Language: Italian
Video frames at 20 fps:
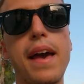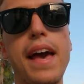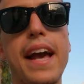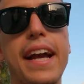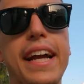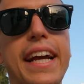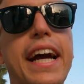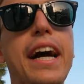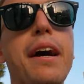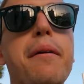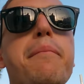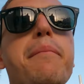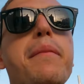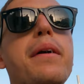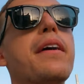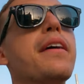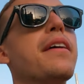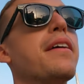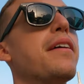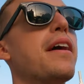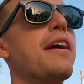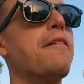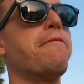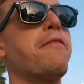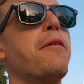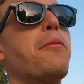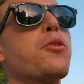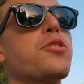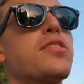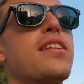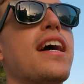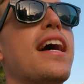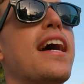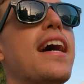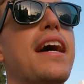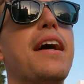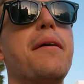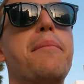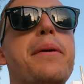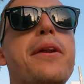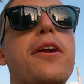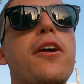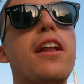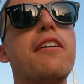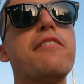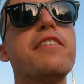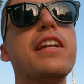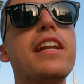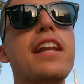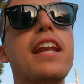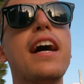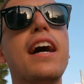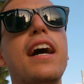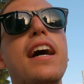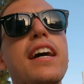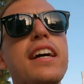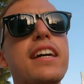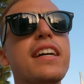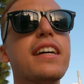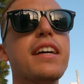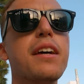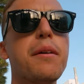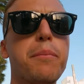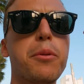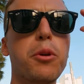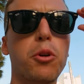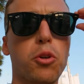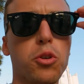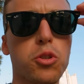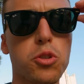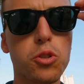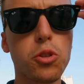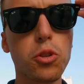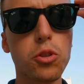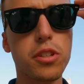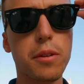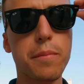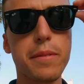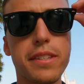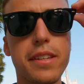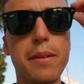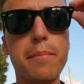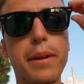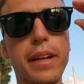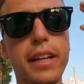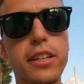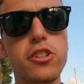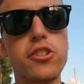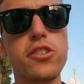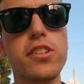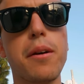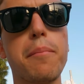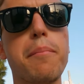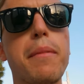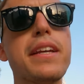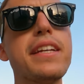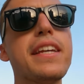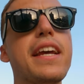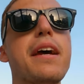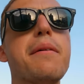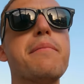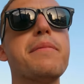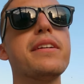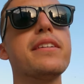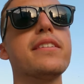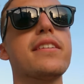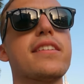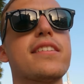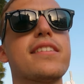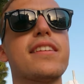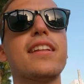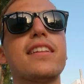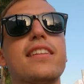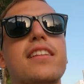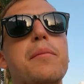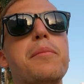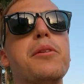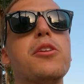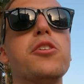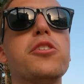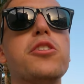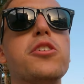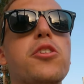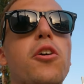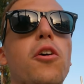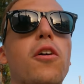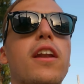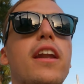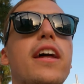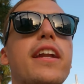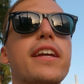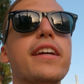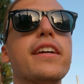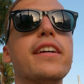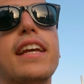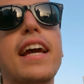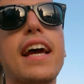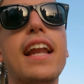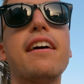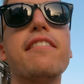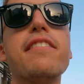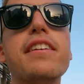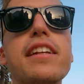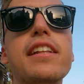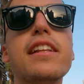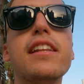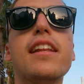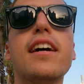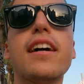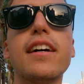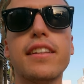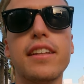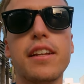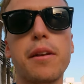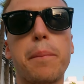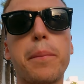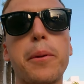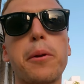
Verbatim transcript: Beckham. È famosa però la villa più costosa mi sembra che ci sia a Miami, 60 milioni di dollari, che è la villa del